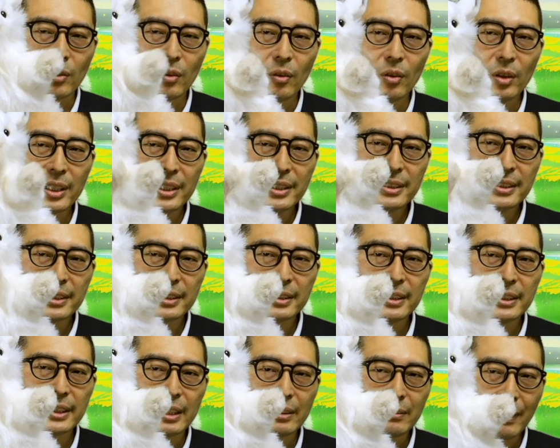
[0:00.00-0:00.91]
これにつ
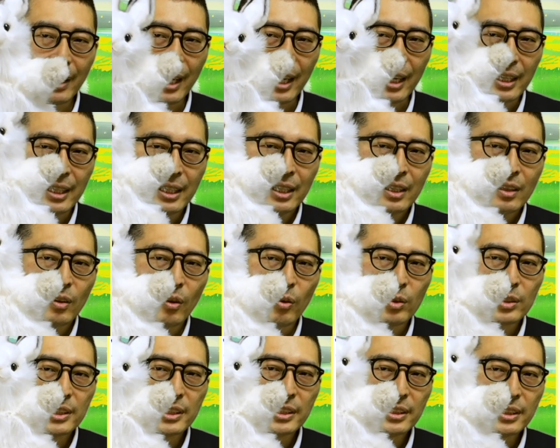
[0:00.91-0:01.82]
いては、
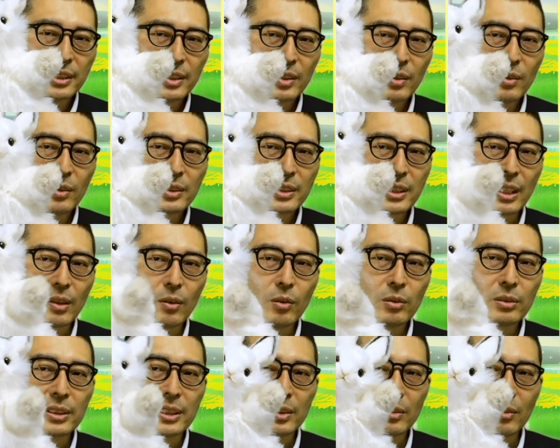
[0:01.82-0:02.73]
個人業者
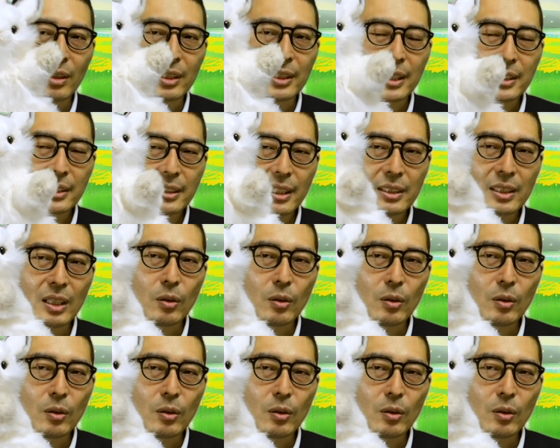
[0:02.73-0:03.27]
本人とかですね、